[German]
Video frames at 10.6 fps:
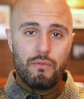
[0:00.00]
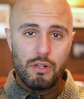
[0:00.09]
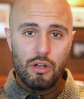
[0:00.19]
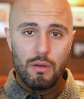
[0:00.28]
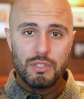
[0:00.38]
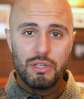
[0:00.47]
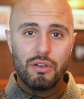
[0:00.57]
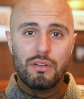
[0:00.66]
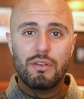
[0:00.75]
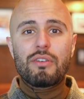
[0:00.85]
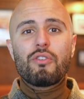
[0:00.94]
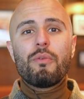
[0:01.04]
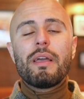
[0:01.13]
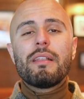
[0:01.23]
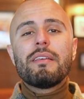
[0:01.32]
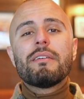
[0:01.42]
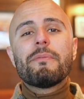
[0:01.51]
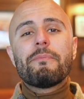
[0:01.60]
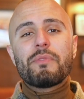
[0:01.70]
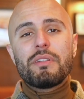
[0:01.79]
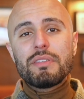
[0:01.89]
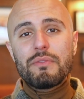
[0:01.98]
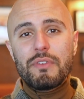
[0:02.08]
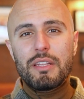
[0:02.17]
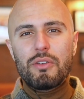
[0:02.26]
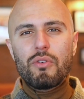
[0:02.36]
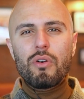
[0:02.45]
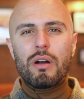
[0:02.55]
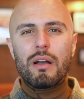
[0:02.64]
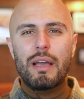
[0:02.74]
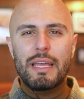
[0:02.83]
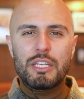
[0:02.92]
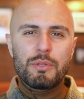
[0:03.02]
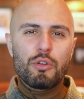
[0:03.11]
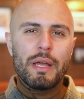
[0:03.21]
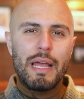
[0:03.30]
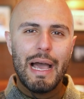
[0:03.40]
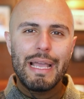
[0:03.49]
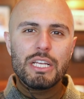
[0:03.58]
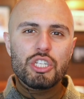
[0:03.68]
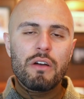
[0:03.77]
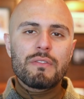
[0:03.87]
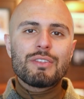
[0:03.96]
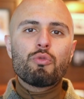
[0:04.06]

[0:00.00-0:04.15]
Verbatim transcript: Willkommen zurück, Kumail hier. In diesem Video rede ich mit dir über eine Eigenschaft,